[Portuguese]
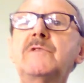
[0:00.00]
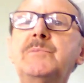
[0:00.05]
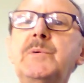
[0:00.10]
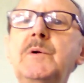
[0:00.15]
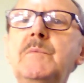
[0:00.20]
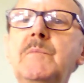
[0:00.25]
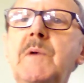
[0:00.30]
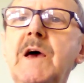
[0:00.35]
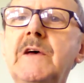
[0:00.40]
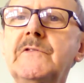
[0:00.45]

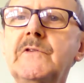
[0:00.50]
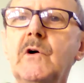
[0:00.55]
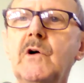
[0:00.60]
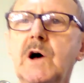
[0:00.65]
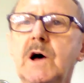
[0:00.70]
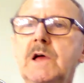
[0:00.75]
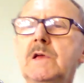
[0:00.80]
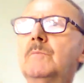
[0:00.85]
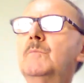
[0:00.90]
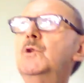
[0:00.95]
por mês eu
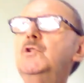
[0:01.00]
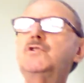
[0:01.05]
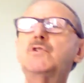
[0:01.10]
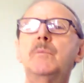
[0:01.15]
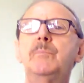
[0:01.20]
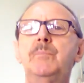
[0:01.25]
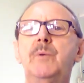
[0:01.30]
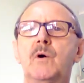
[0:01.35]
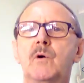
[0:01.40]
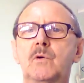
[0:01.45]
ganho, muito
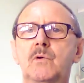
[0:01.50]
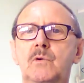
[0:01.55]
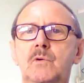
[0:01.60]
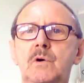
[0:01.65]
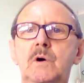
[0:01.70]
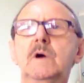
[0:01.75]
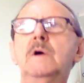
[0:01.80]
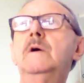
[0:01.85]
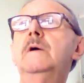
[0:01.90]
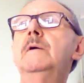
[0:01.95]
pouco,
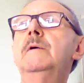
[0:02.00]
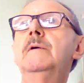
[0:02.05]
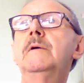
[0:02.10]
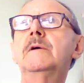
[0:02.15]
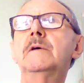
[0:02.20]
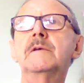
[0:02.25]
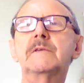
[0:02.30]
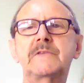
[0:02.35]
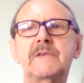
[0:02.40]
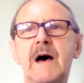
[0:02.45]

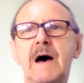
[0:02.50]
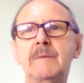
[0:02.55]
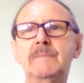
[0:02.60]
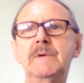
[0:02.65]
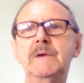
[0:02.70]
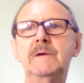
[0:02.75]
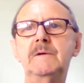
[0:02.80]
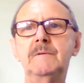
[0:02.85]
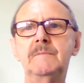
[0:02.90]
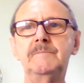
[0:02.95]

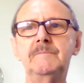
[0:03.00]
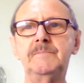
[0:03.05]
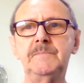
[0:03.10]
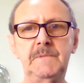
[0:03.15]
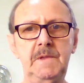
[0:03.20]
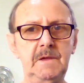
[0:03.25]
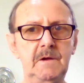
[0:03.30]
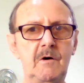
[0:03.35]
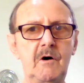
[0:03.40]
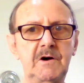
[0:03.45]
sabe?
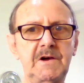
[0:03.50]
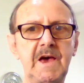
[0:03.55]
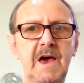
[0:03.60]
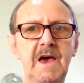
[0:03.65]
Ok?